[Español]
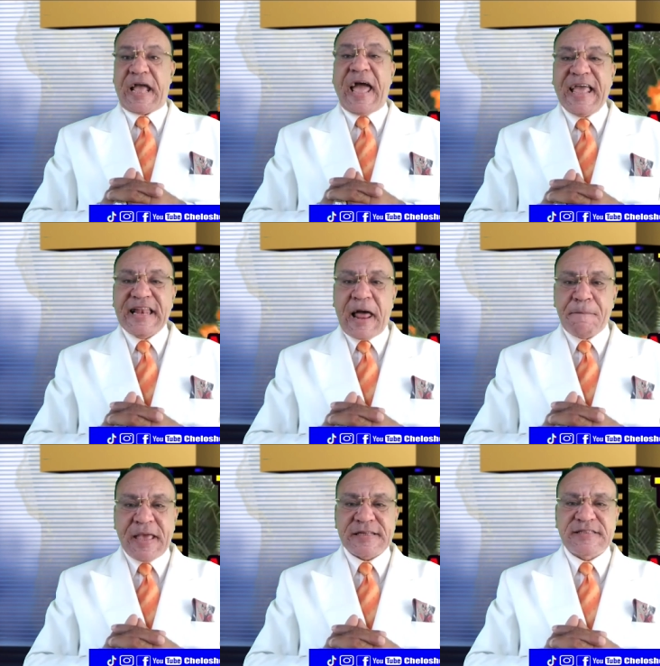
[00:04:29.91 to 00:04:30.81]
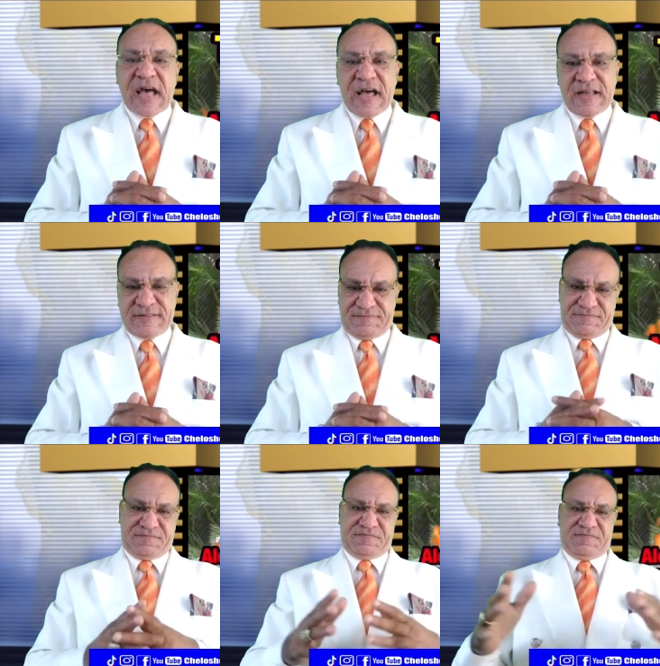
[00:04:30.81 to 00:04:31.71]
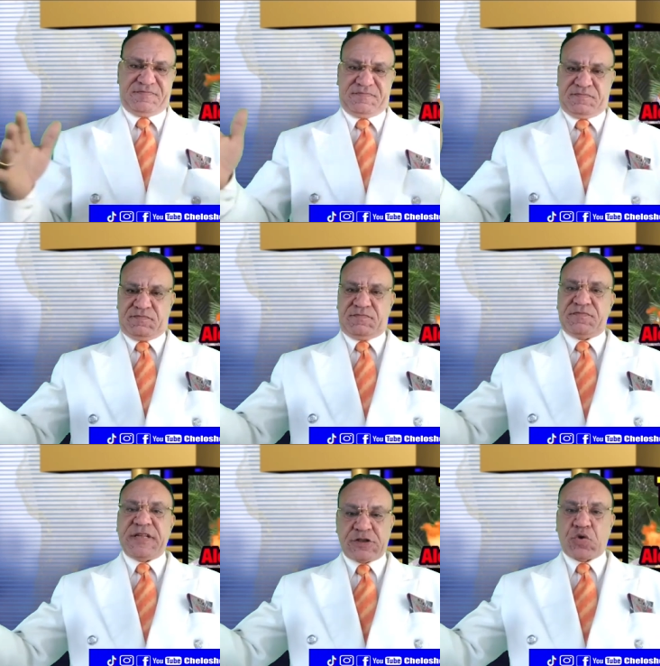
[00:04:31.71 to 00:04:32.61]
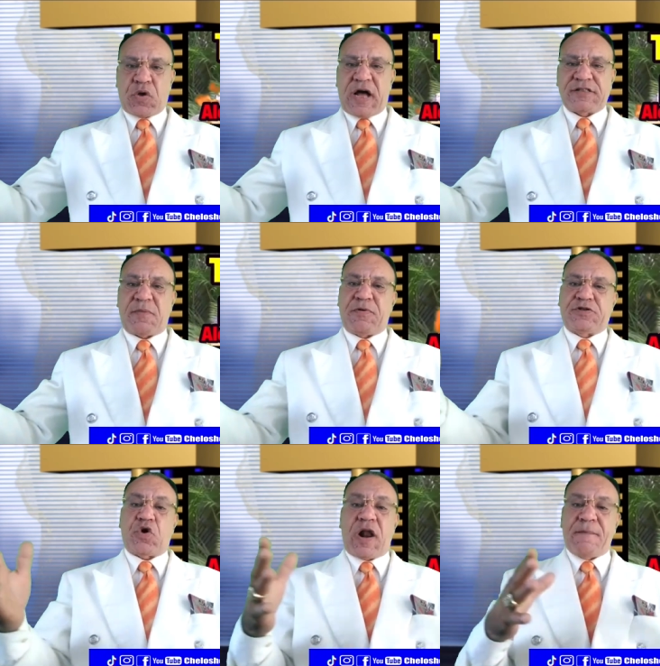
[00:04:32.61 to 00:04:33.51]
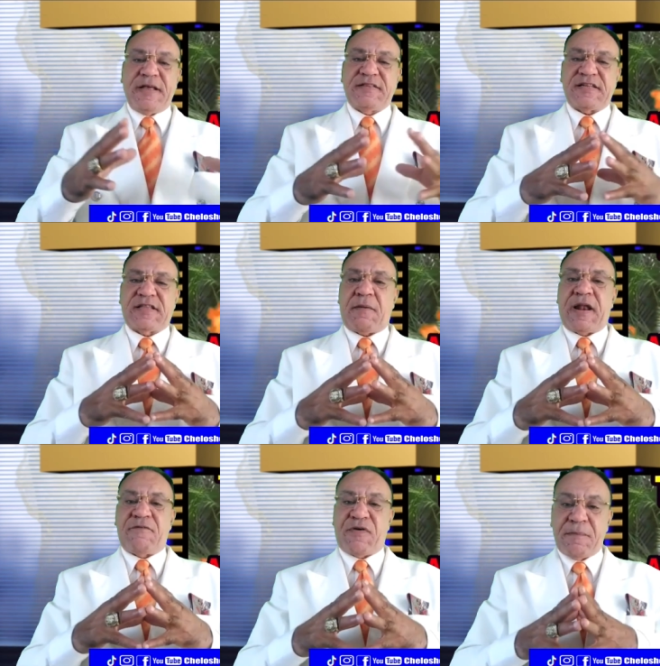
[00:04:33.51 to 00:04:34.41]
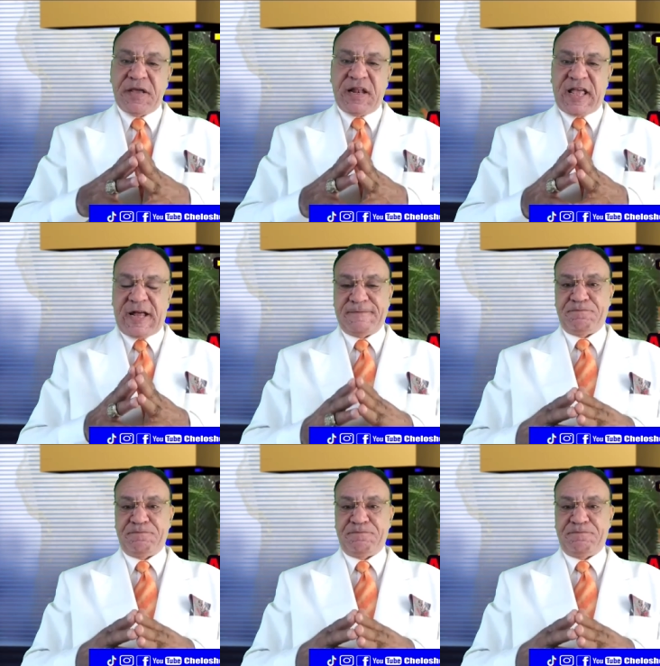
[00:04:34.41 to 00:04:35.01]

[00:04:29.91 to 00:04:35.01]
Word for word: en la mesa de su casa, pues solamente estaba la familia,